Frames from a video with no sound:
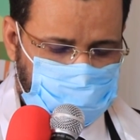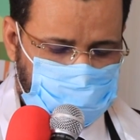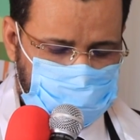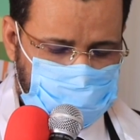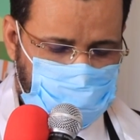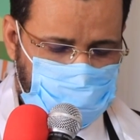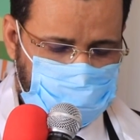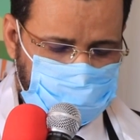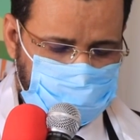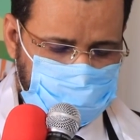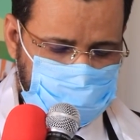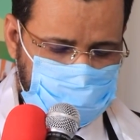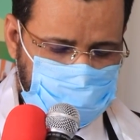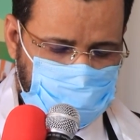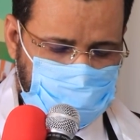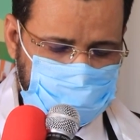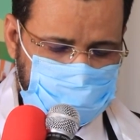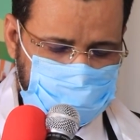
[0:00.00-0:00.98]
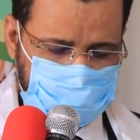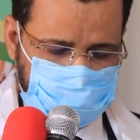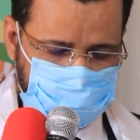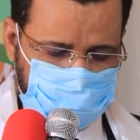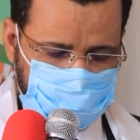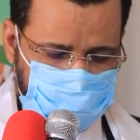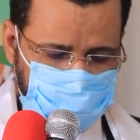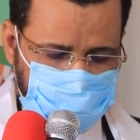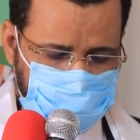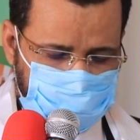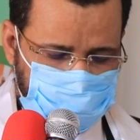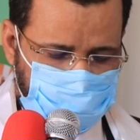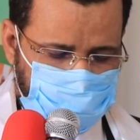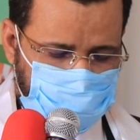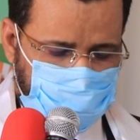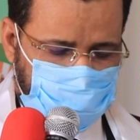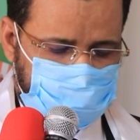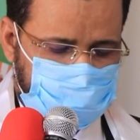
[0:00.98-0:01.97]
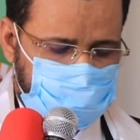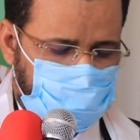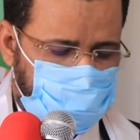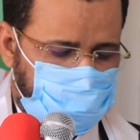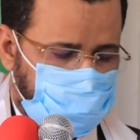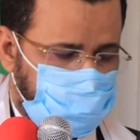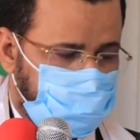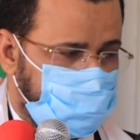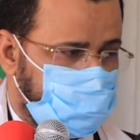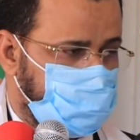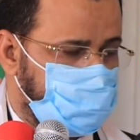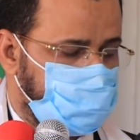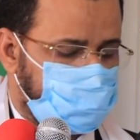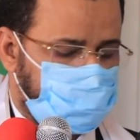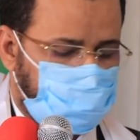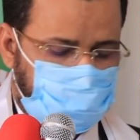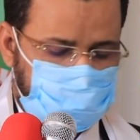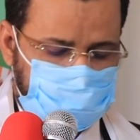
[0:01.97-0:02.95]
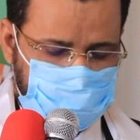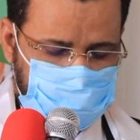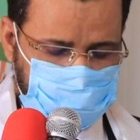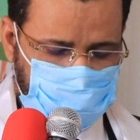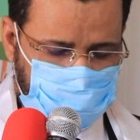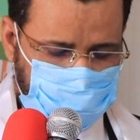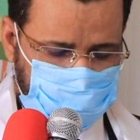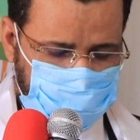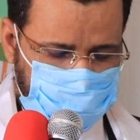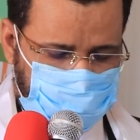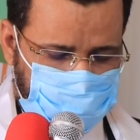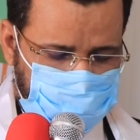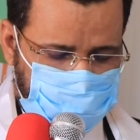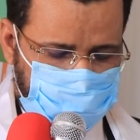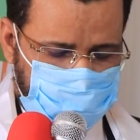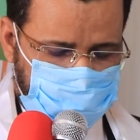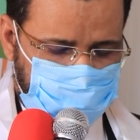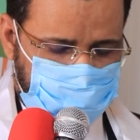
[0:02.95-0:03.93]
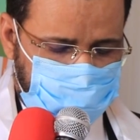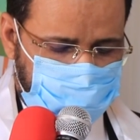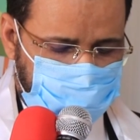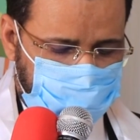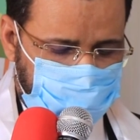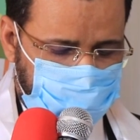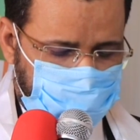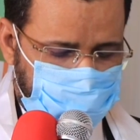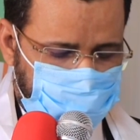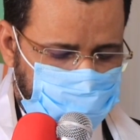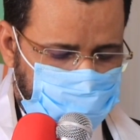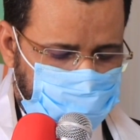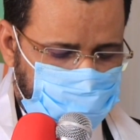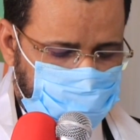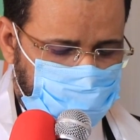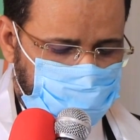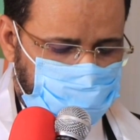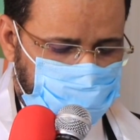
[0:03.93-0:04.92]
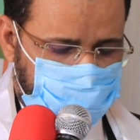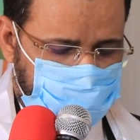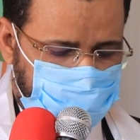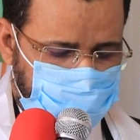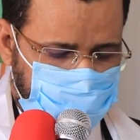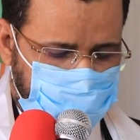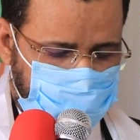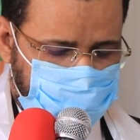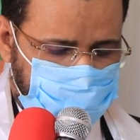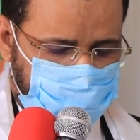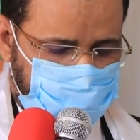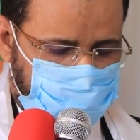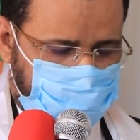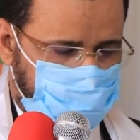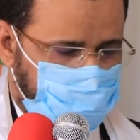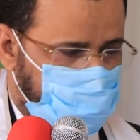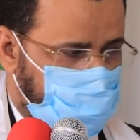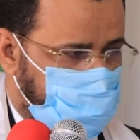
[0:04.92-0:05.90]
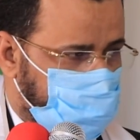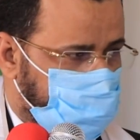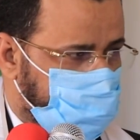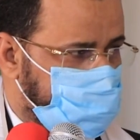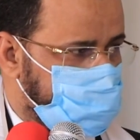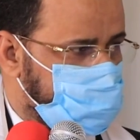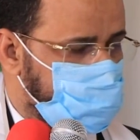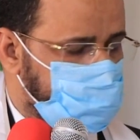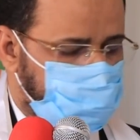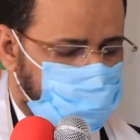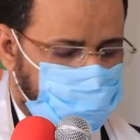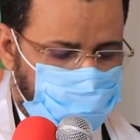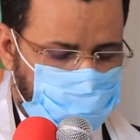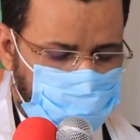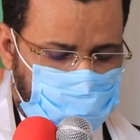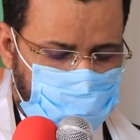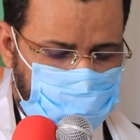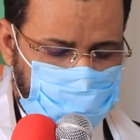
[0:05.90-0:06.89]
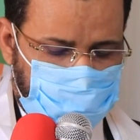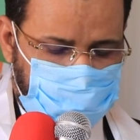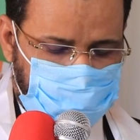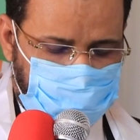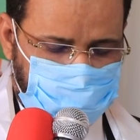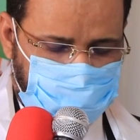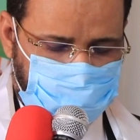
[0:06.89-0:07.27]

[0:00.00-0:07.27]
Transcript: صاحب السعادة دولة الإمارات العربية المتحدة الشقيقة السيد مستشار رئيس الجمهورية